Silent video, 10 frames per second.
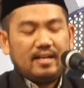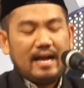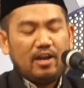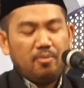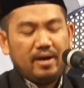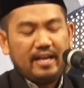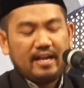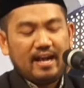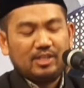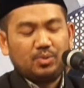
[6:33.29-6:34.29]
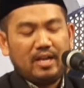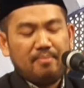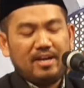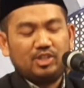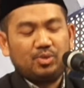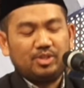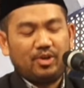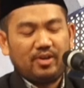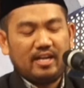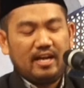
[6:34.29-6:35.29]
Kalau mereka sudah masuk
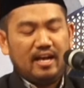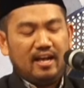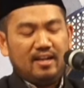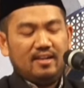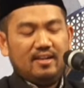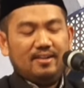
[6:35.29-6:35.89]
sorga,